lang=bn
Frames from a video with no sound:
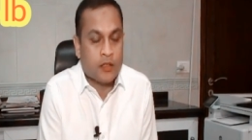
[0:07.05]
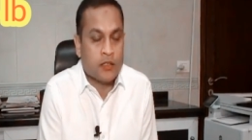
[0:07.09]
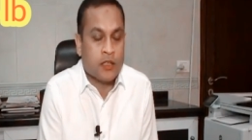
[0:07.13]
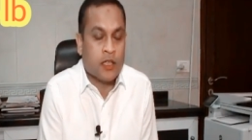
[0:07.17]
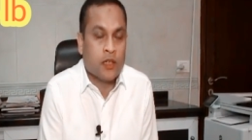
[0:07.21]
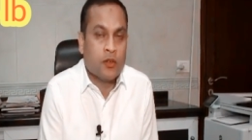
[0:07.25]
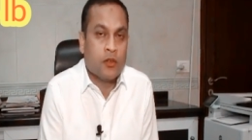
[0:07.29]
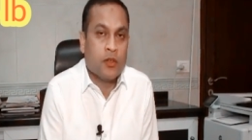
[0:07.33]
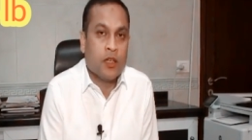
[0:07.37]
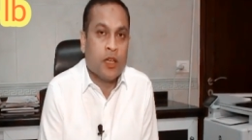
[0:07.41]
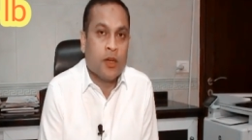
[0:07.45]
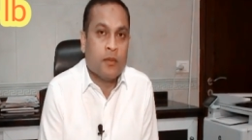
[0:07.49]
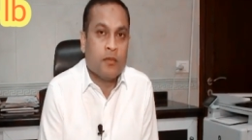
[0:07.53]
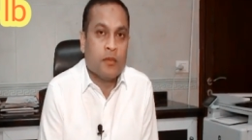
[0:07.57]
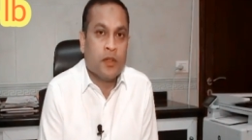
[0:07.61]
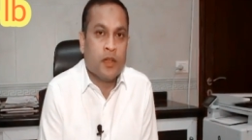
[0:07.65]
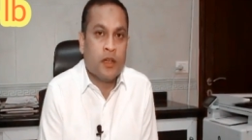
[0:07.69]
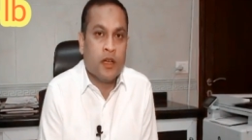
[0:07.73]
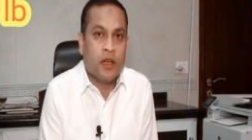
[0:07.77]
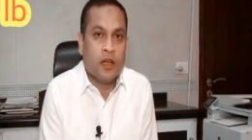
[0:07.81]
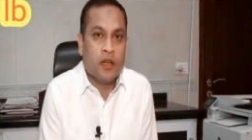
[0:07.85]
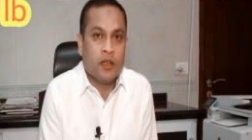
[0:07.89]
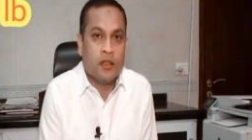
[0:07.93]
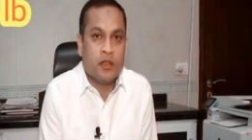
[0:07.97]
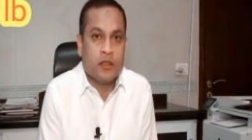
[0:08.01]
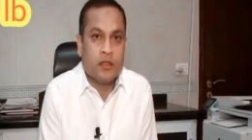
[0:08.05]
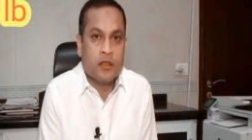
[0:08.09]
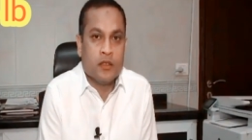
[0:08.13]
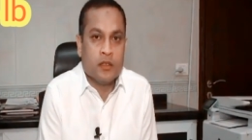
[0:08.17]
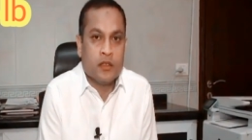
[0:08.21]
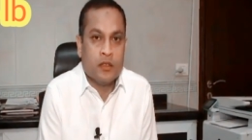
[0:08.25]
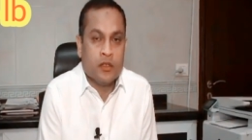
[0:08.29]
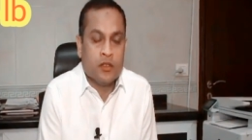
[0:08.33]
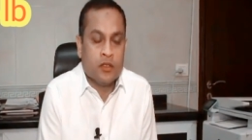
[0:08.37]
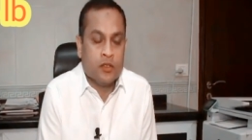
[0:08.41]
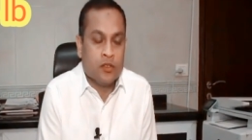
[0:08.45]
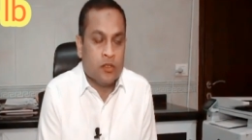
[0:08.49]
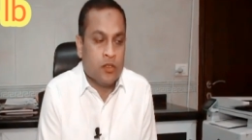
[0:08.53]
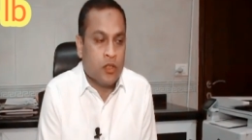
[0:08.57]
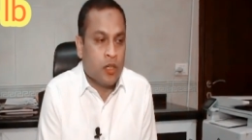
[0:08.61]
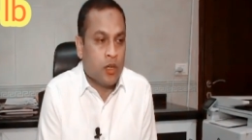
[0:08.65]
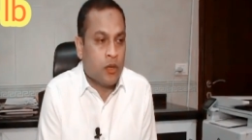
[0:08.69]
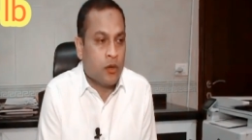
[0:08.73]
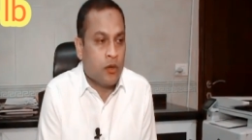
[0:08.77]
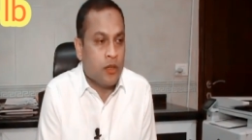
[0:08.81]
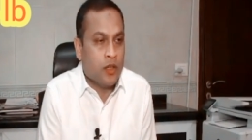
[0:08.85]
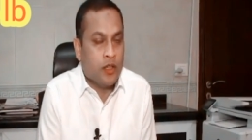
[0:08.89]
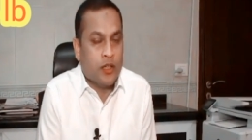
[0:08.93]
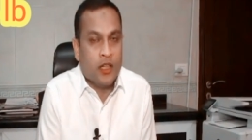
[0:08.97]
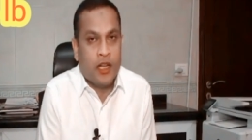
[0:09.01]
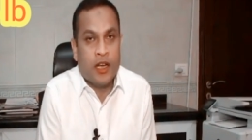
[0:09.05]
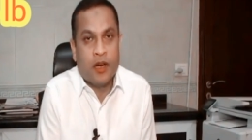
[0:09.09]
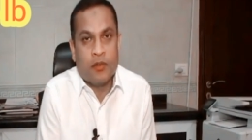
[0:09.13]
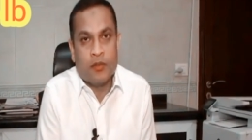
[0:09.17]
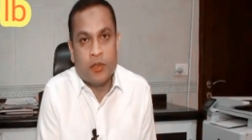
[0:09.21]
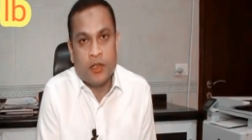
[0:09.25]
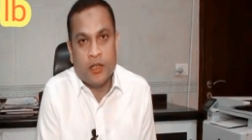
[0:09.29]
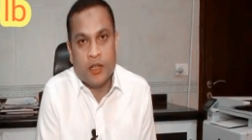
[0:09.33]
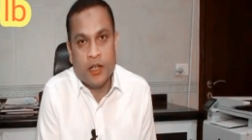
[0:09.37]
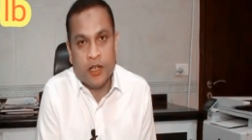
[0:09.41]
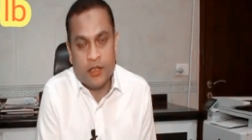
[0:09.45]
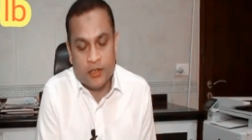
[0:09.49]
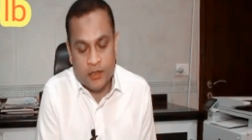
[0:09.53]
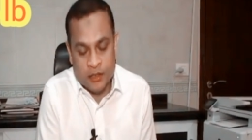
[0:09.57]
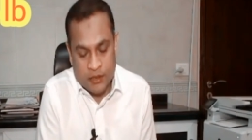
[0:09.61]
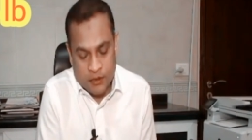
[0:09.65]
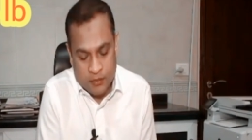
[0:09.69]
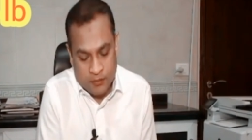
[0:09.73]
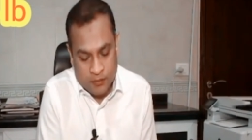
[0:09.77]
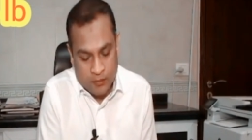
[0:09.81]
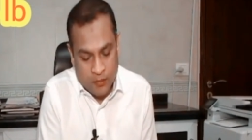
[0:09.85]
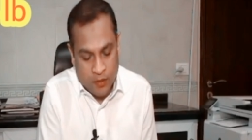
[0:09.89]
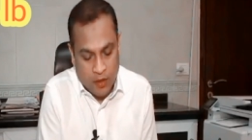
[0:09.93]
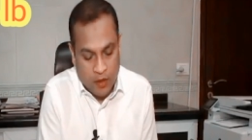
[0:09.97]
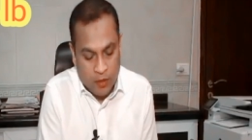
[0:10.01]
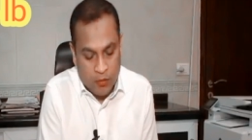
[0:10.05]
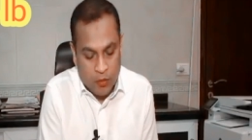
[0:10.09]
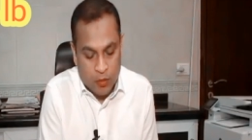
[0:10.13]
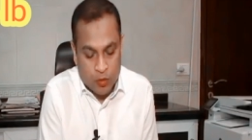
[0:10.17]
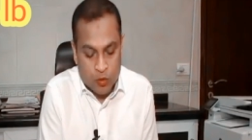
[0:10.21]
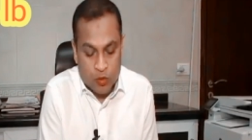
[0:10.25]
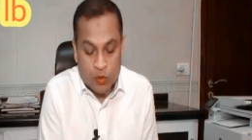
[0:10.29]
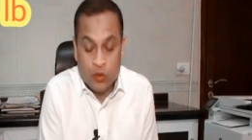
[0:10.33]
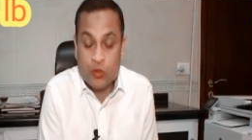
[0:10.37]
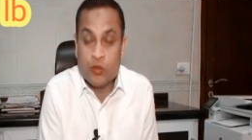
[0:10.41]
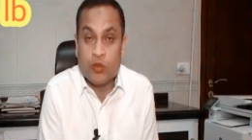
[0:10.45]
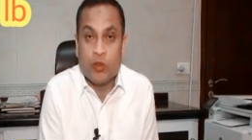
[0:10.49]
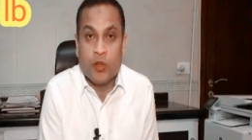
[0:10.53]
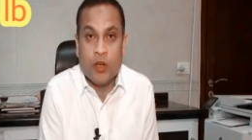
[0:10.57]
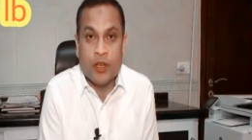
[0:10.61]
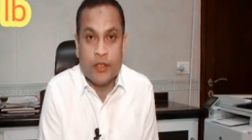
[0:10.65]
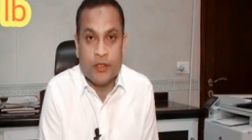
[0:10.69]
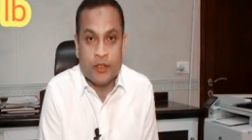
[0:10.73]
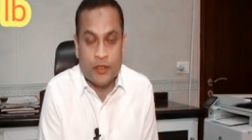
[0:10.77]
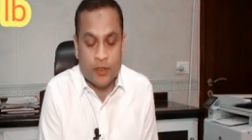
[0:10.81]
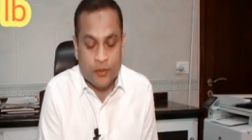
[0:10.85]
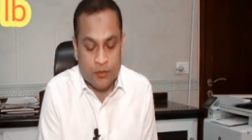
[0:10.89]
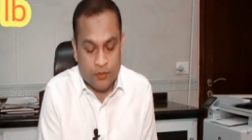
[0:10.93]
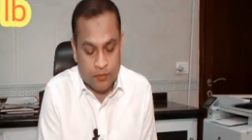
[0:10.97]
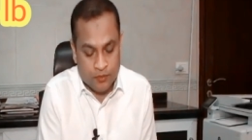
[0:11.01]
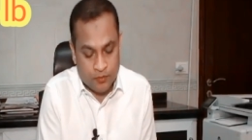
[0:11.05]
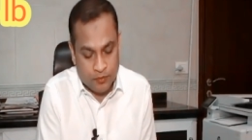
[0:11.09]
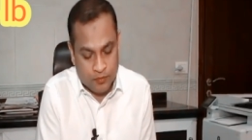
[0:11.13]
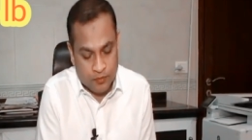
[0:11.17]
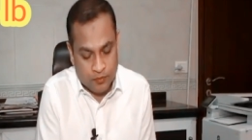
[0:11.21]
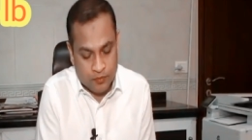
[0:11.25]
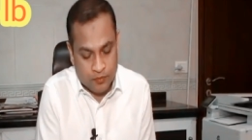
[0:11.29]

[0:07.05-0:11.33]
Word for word: আশা করি আপনারা সকলে নিরাপদে আছেন এবং সুস্থ আছেন